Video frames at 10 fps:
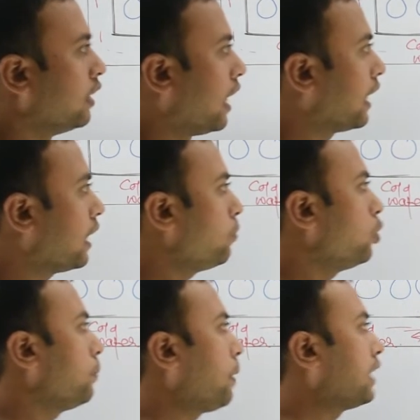अगर हम
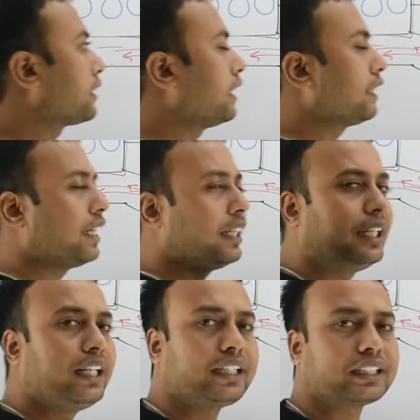लोग बात करते हैं
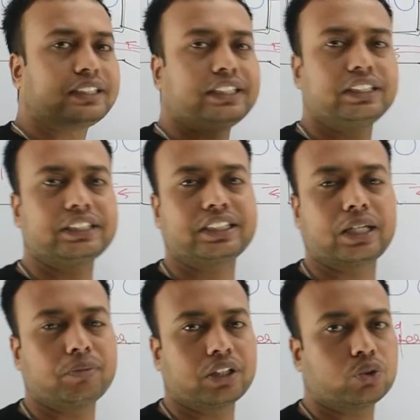हीट एक्सचेंजर्स
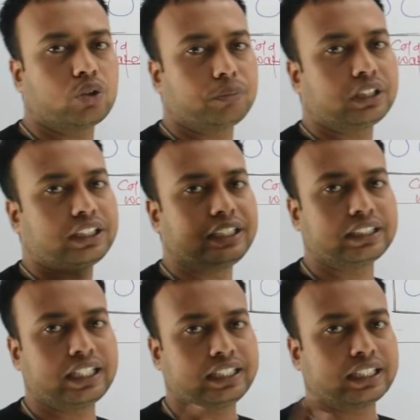टाइप का तो हमने तीन
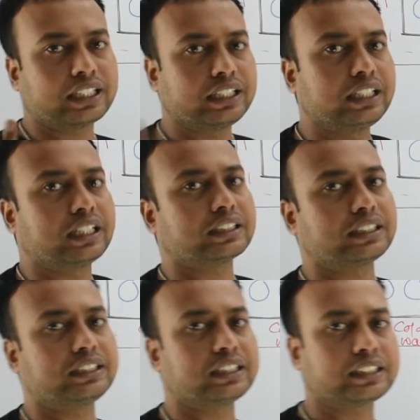तरीके का हीट
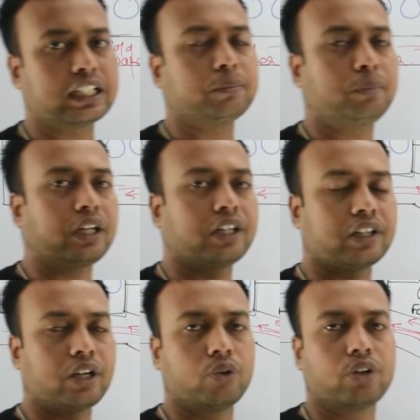एक्सचेंजर शायद पढ़
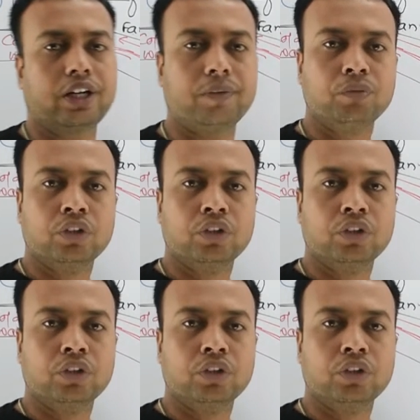रखा होगा